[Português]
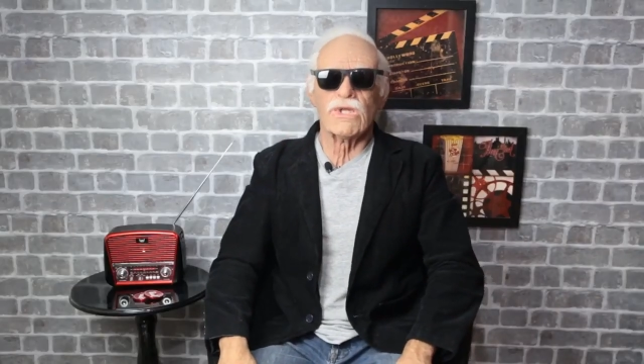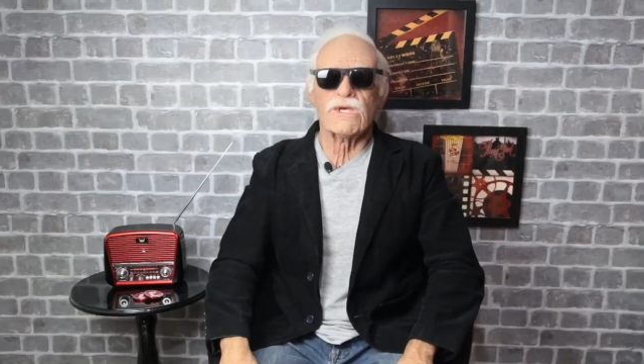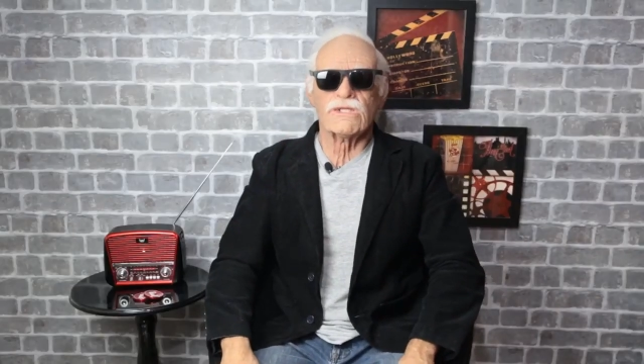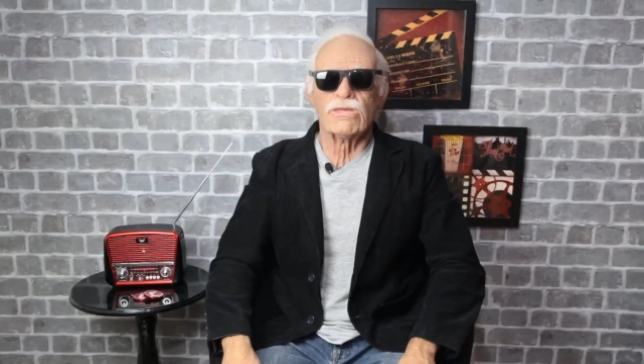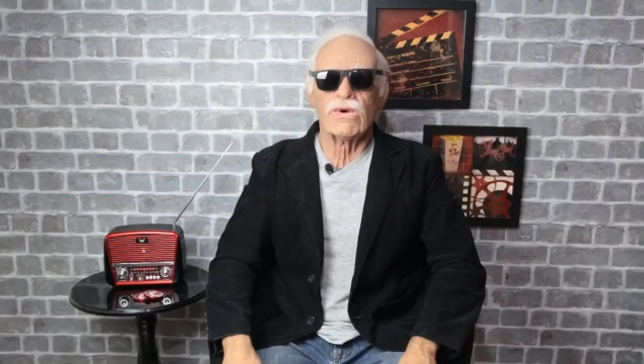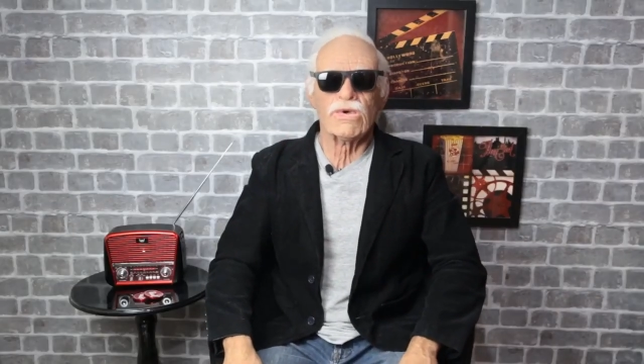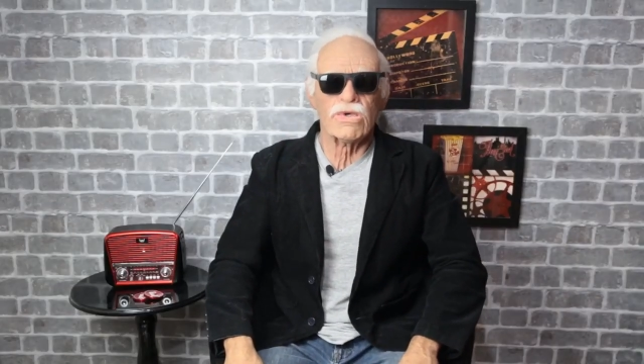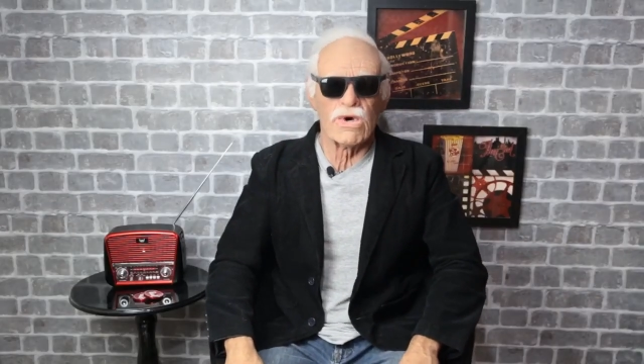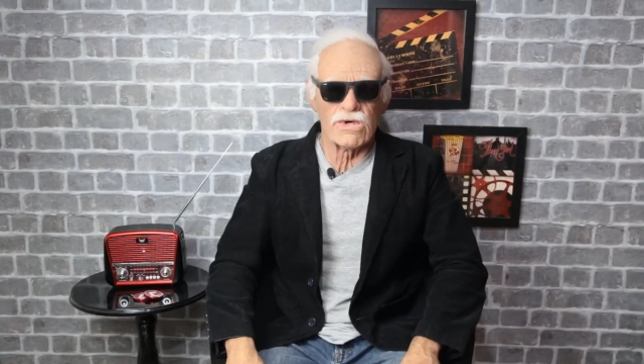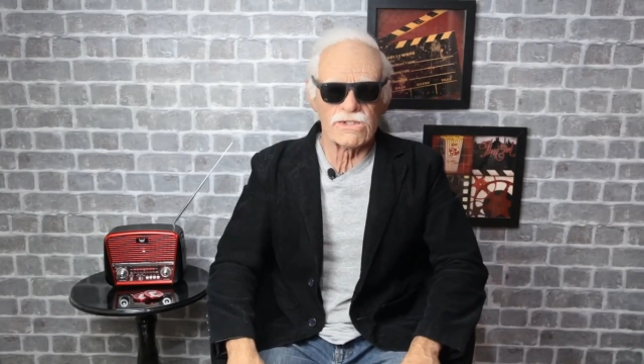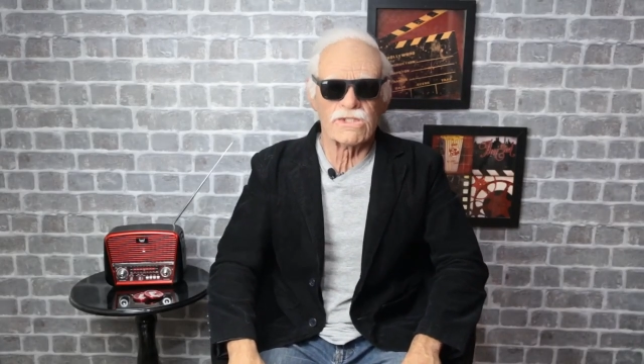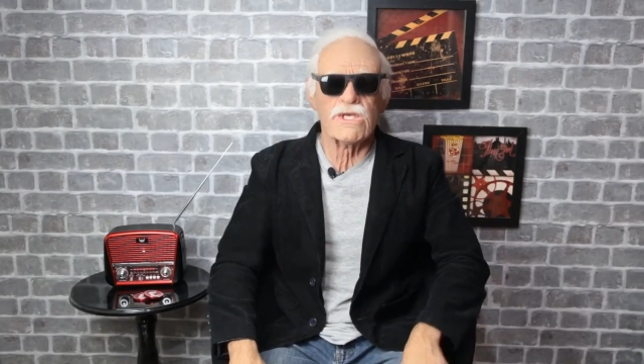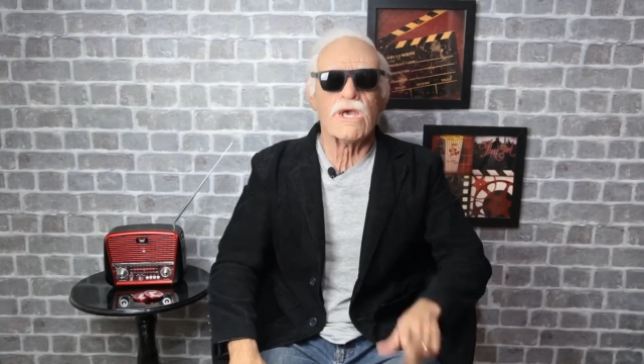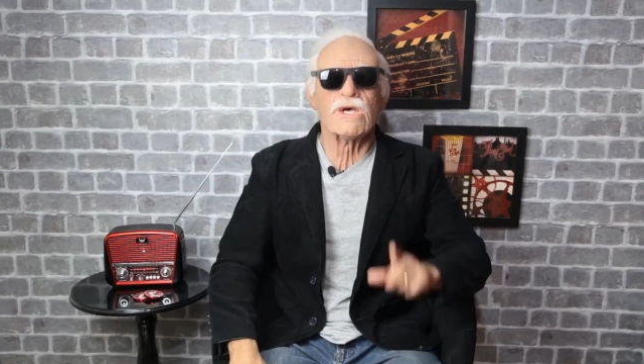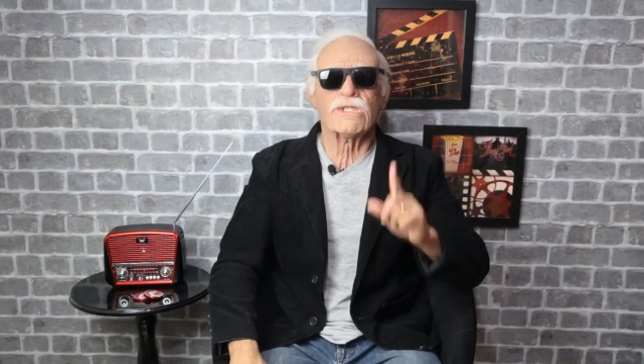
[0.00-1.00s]

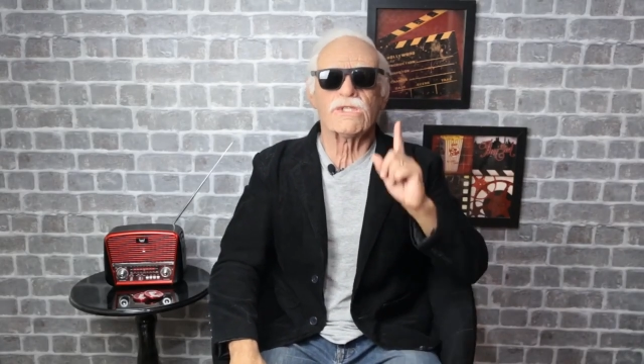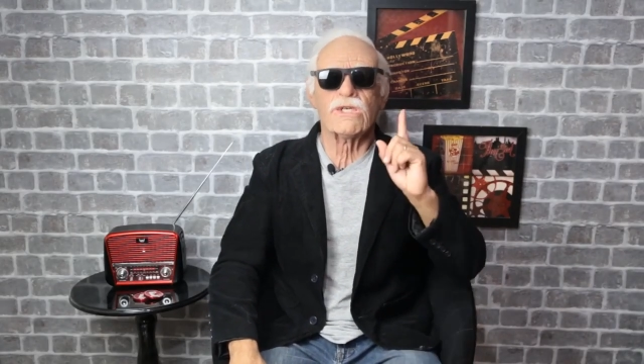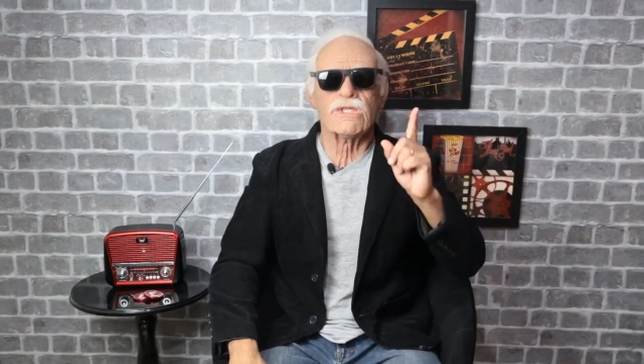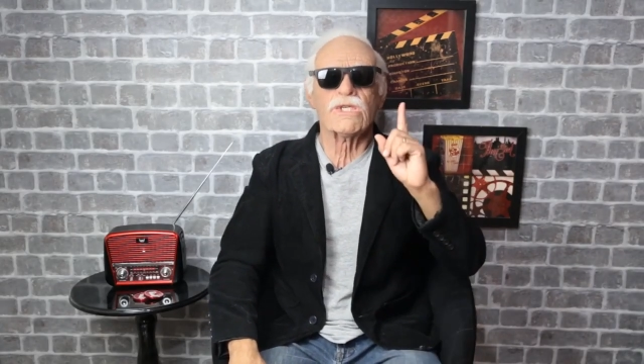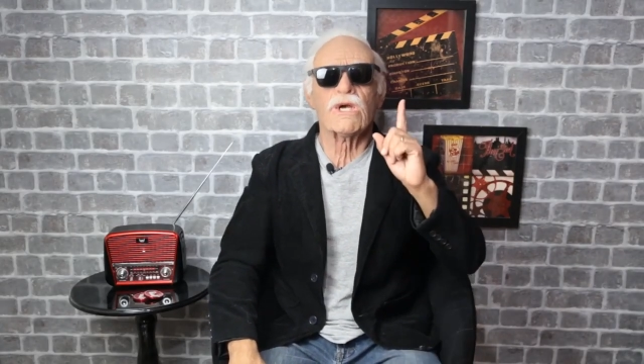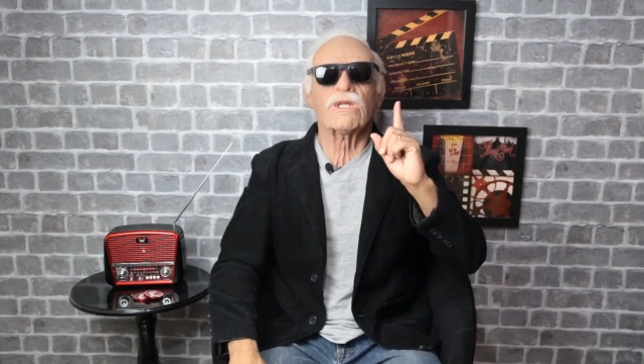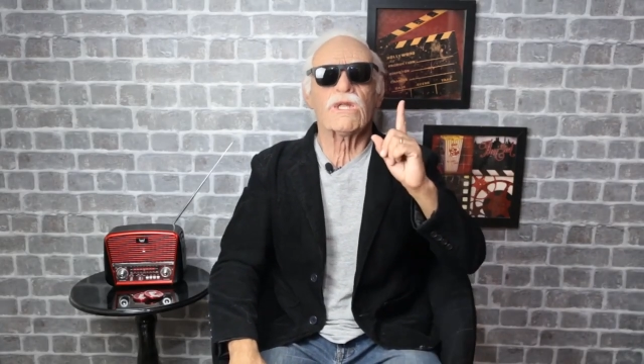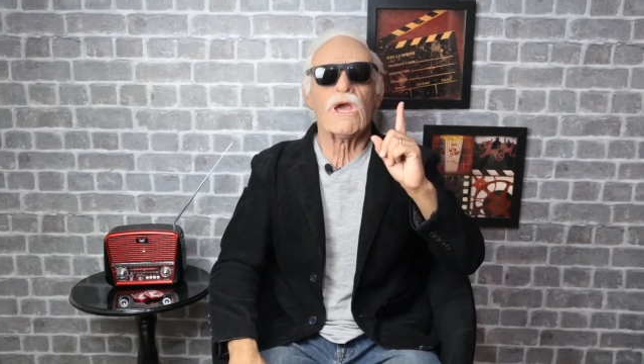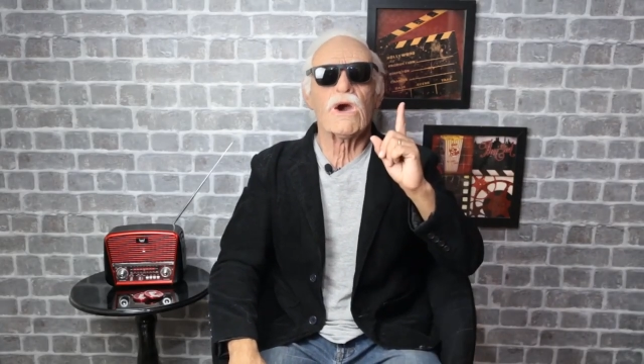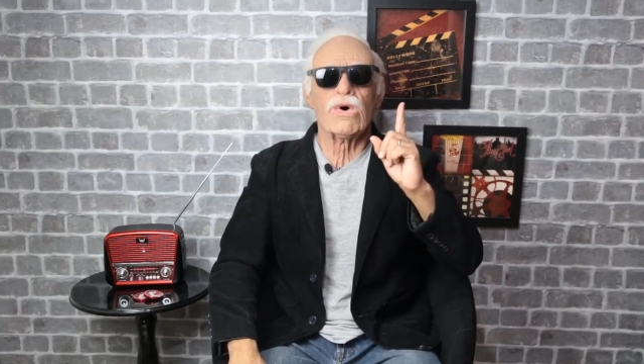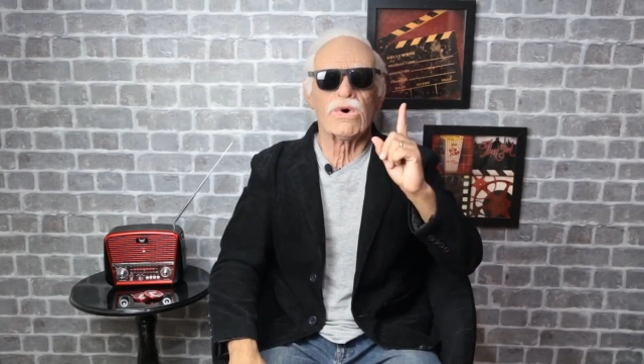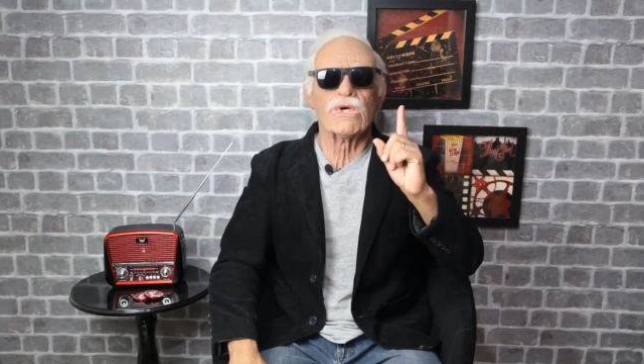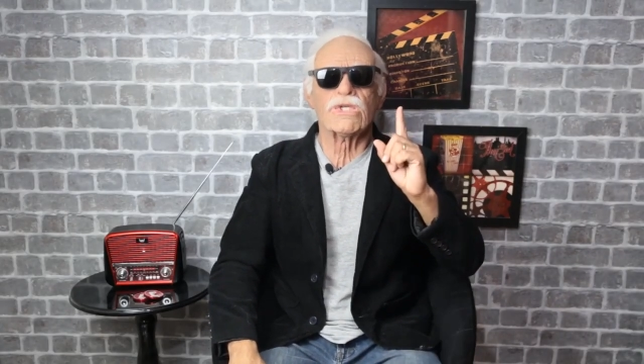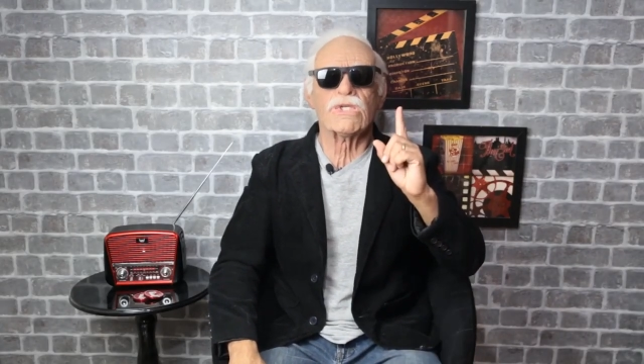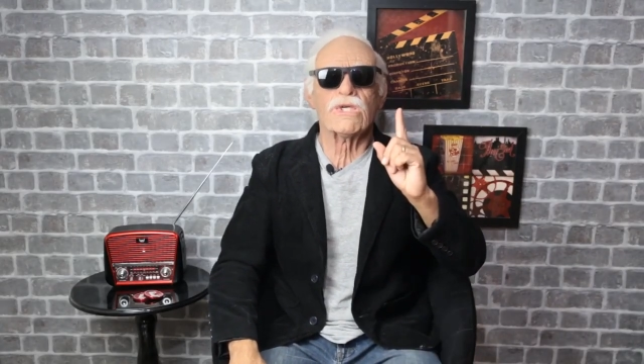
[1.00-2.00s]
2011 e existe até
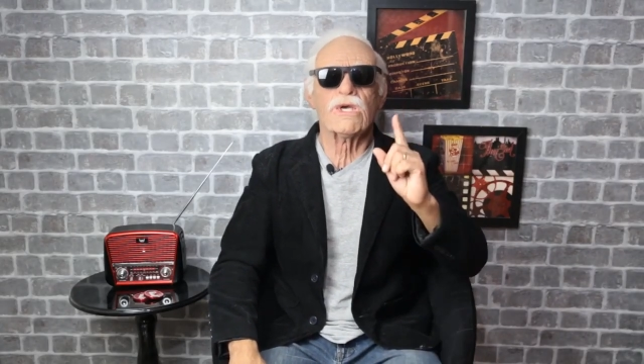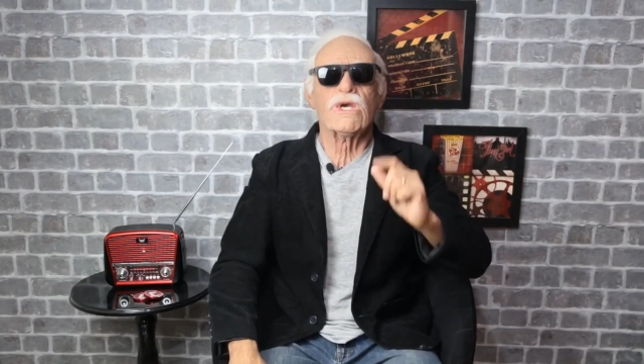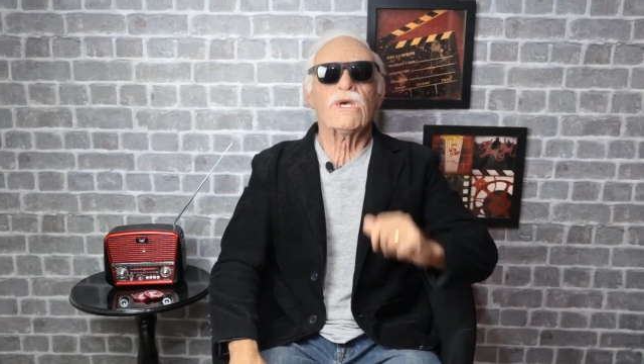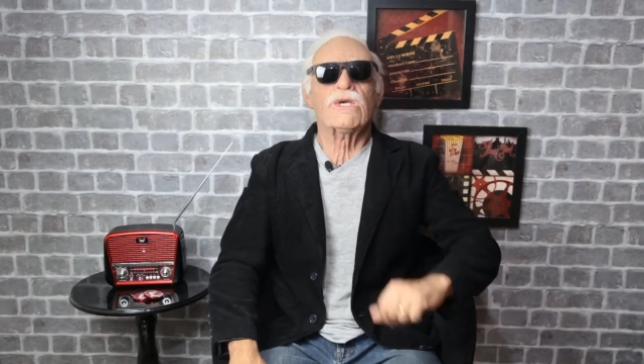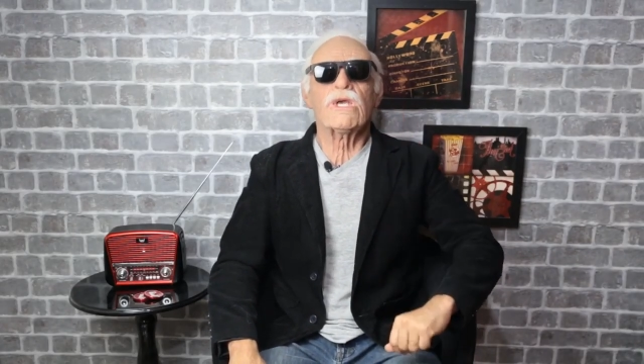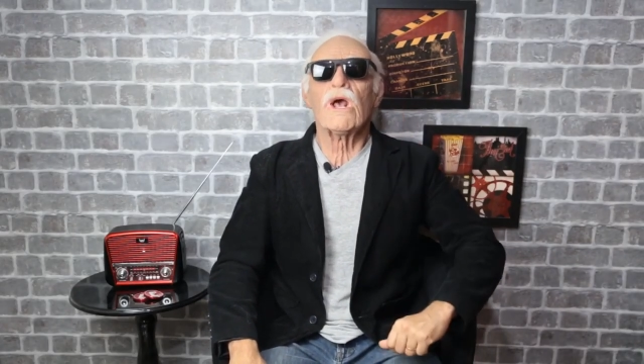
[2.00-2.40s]
hoje,